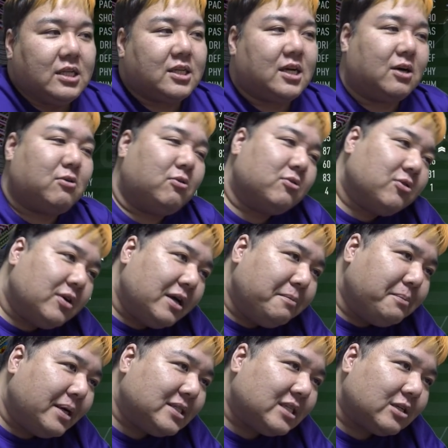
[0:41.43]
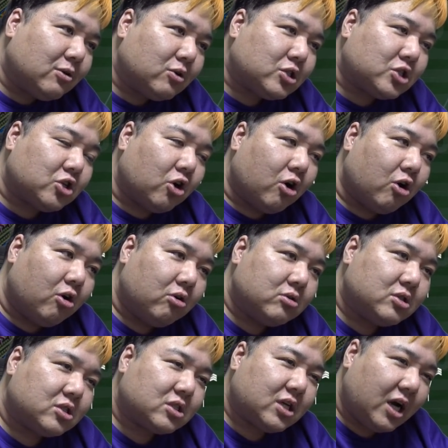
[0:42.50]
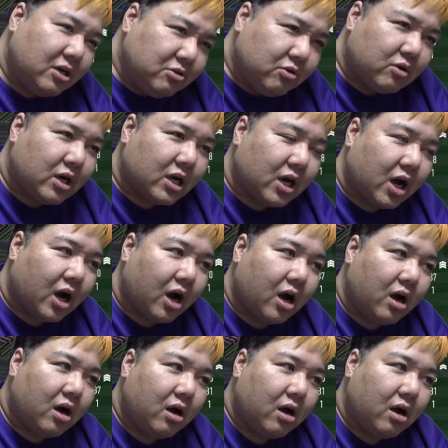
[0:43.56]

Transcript: てか、この辺マジでどうしよう。使うのかな？